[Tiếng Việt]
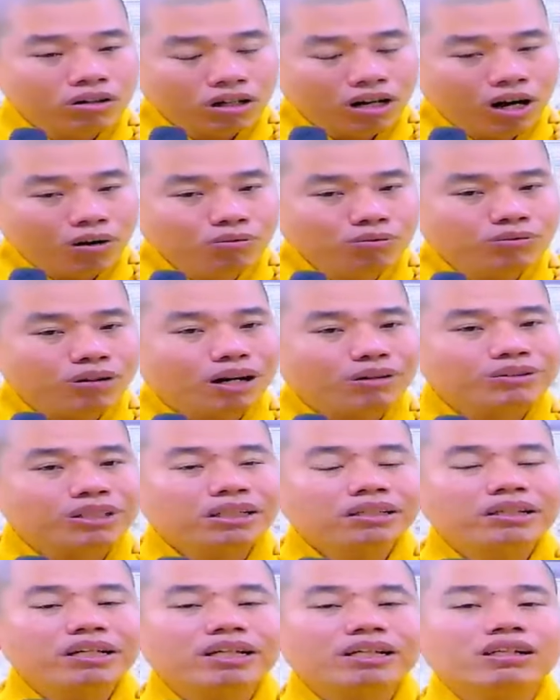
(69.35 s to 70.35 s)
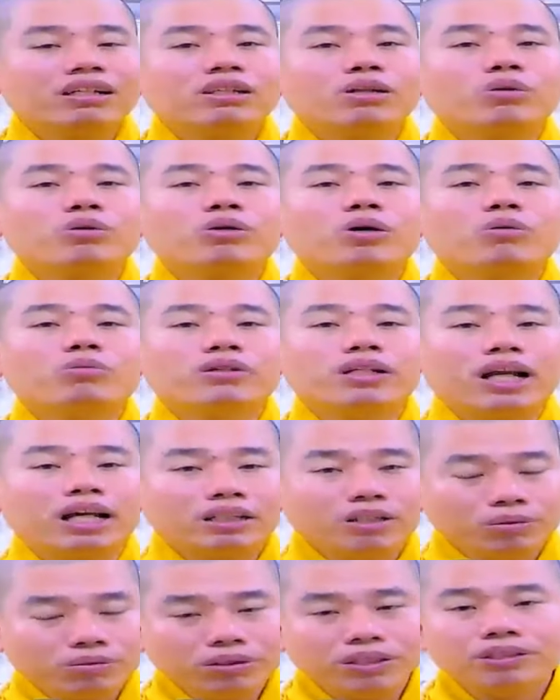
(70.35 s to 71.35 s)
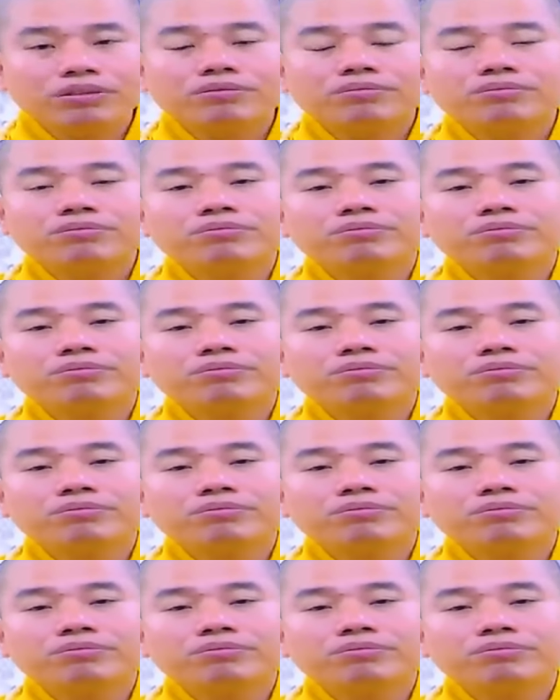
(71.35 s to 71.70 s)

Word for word: không vào chánh điện để tu cùng với đại chúng nữa